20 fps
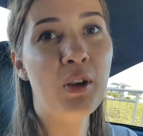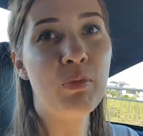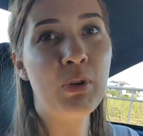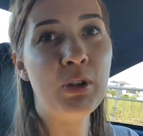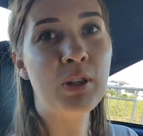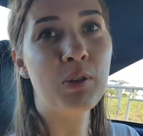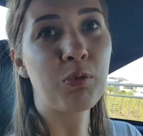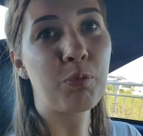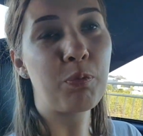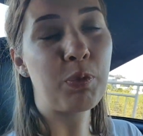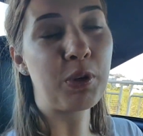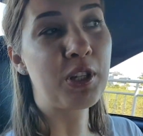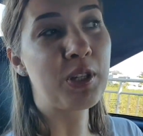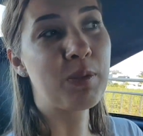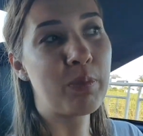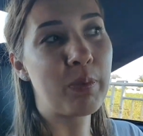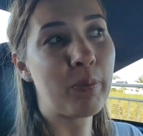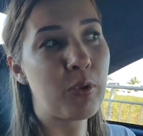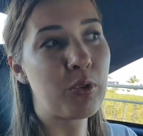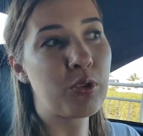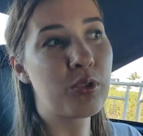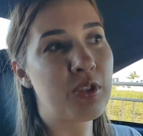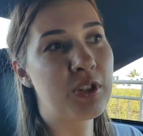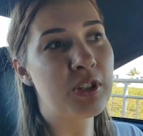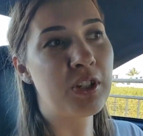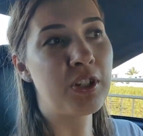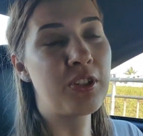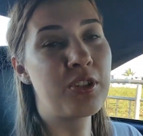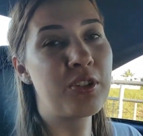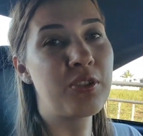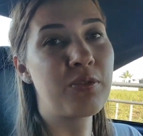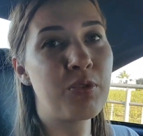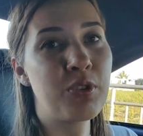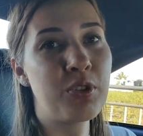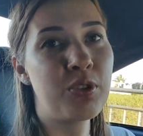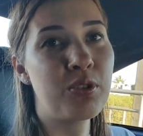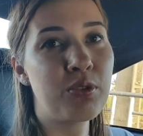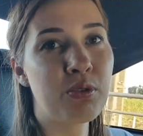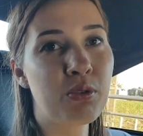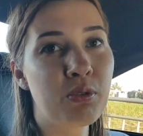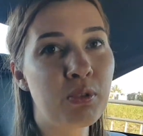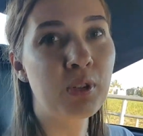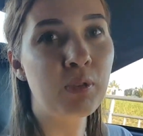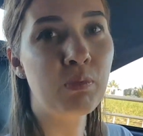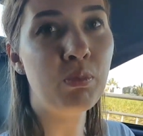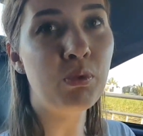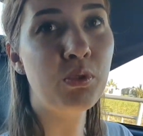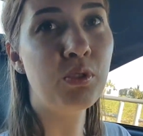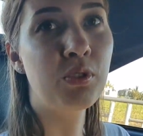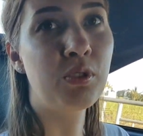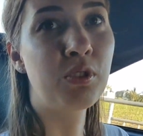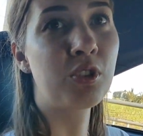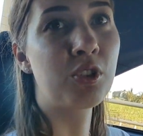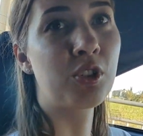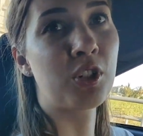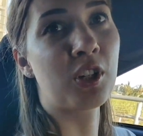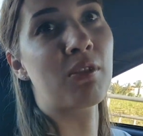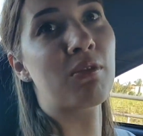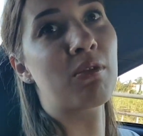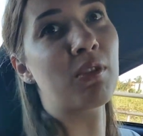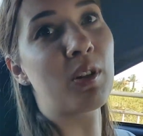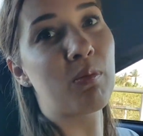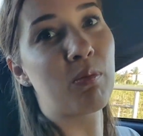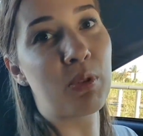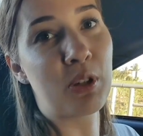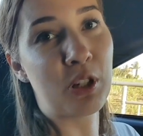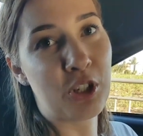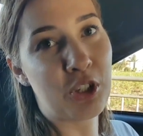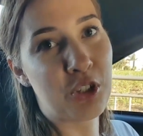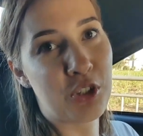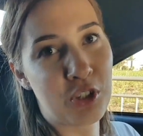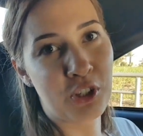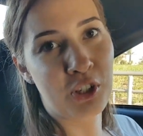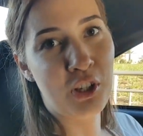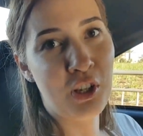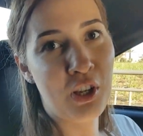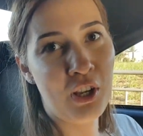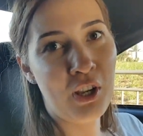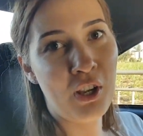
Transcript: Поэтому, в принципе, можно съездить в Индию. Это будет дешевле, ближе.